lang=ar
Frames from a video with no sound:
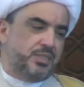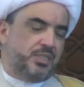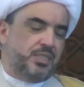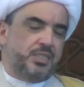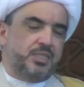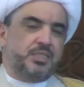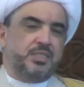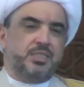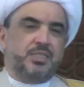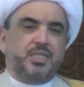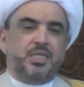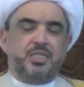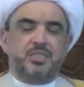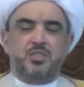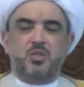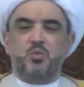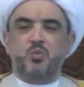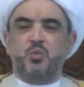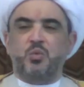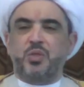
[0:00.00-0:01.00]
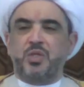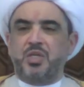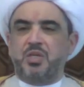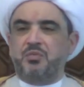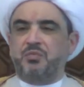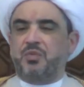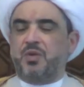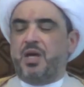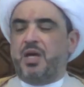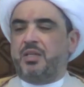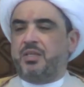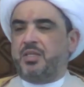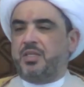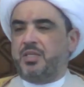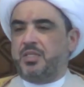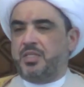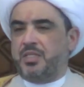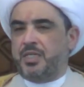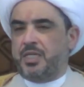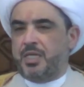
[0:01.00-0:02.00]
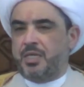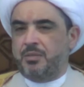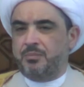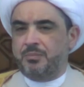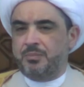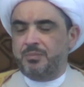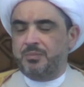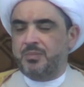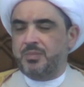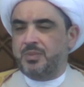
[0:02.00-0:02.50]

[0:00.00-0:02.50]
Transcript: عند توظيف هذه النعم